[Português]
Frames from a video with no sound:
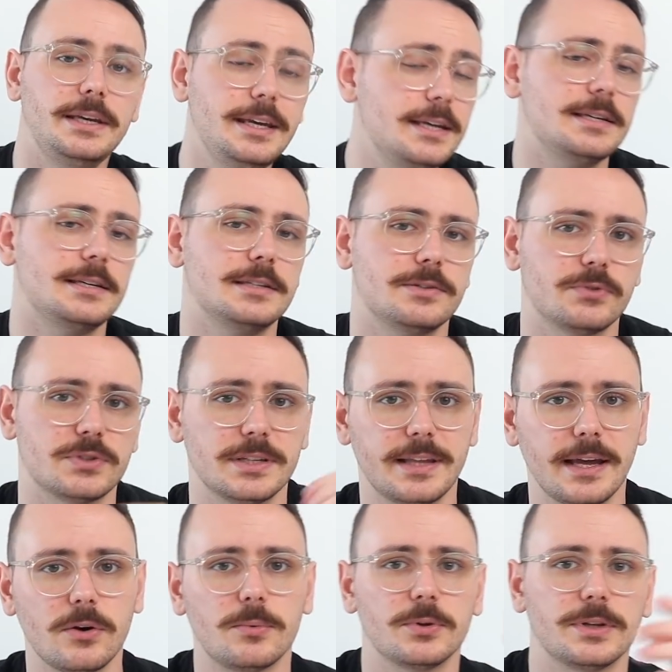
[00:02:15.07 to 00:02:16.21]
E se você está
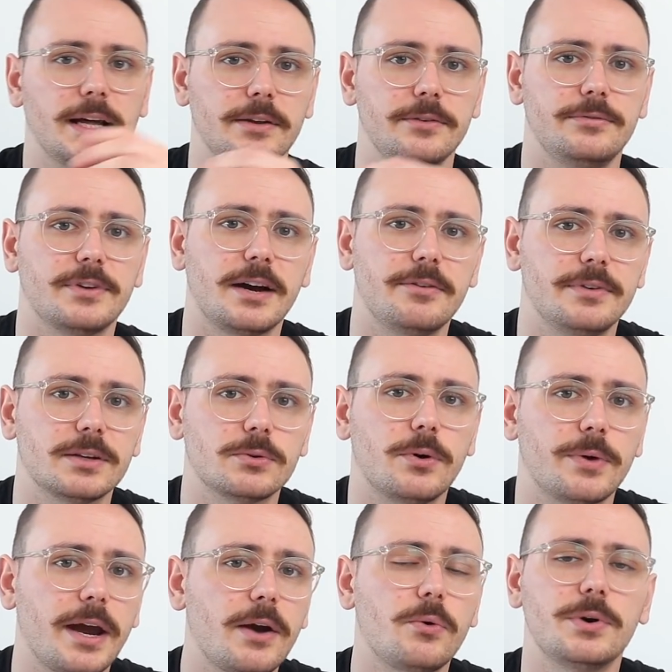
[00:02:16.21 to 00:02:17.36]
incomodado em ficar vendo
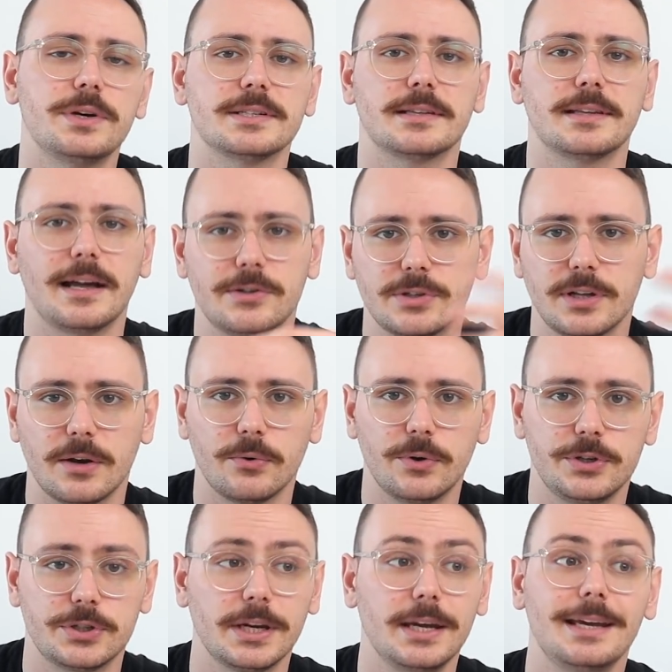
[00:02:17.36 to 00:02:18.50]
qualquer coisa tarde da
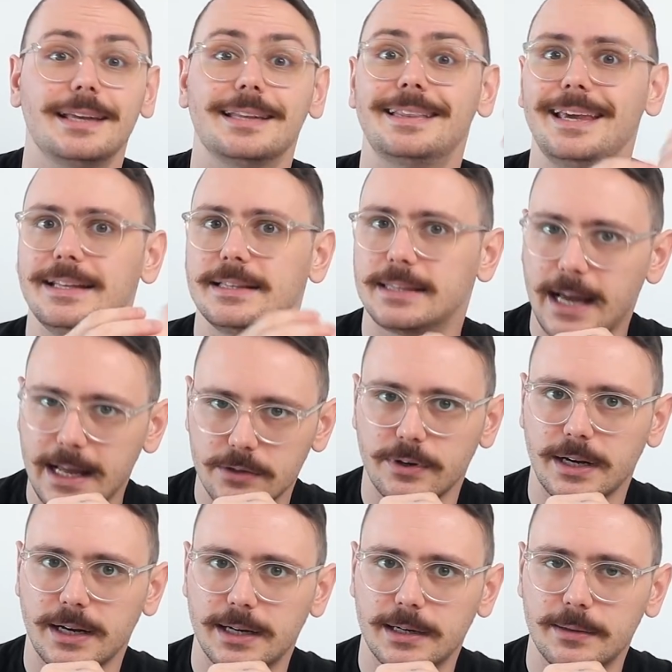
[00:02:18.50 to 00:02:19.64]
noite, deitado
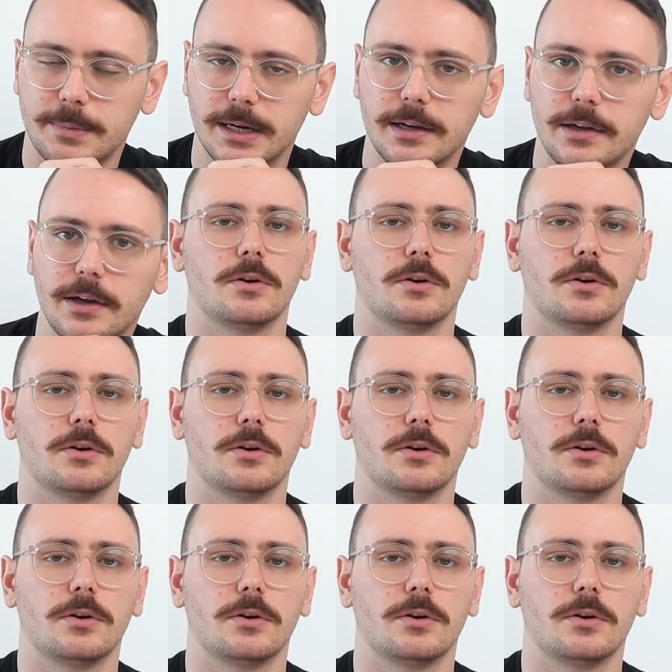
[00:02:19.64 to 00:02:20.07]
na cama,